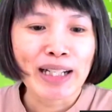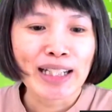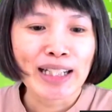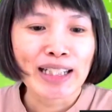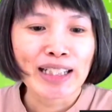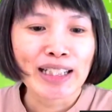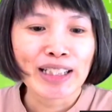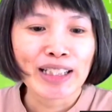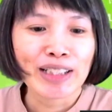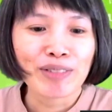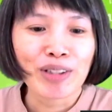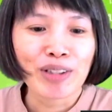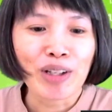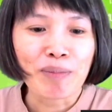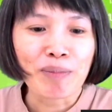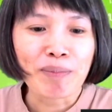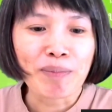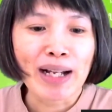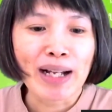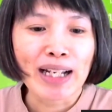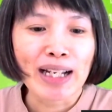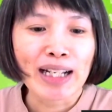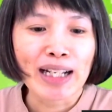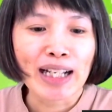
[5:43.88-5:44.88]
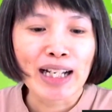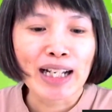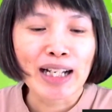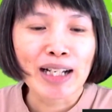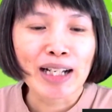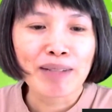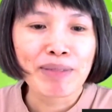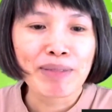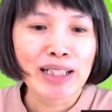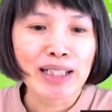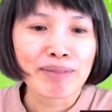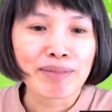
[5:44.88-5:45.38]
ต่อไปคิวต่อไป
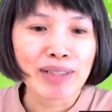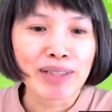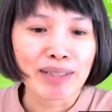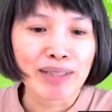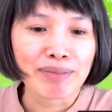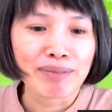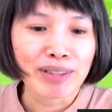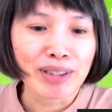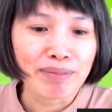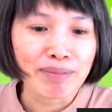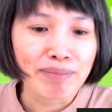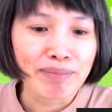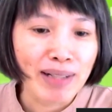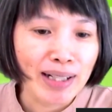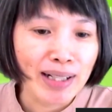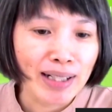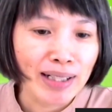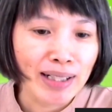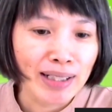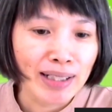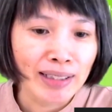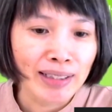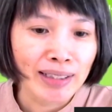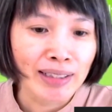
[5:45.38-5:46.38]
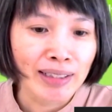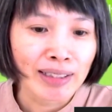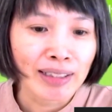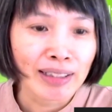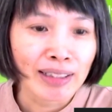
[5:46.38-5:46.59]
นะคะ เป็นลำดับต่อไป